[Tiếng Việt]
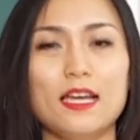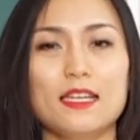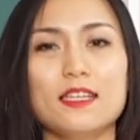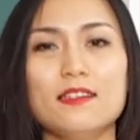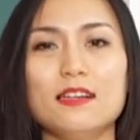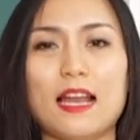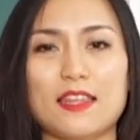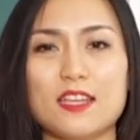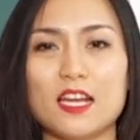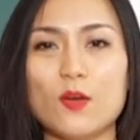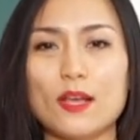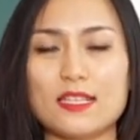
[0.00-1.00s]
như là
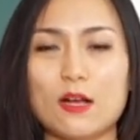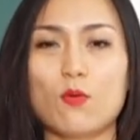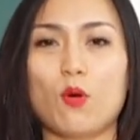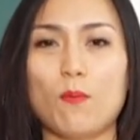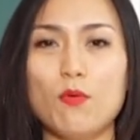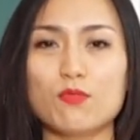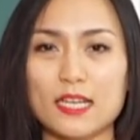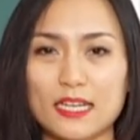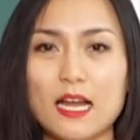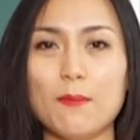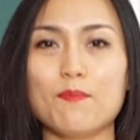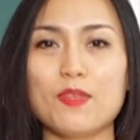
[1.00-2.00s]
những cái loại rau có màu xanh
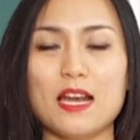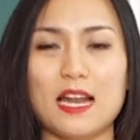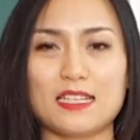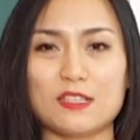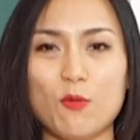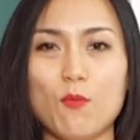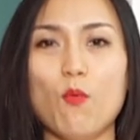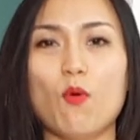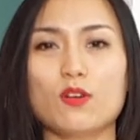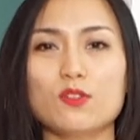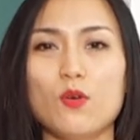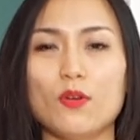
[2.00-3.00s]
đậm như là rau
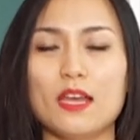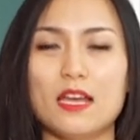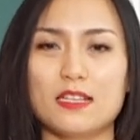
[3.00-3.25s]
muống rồi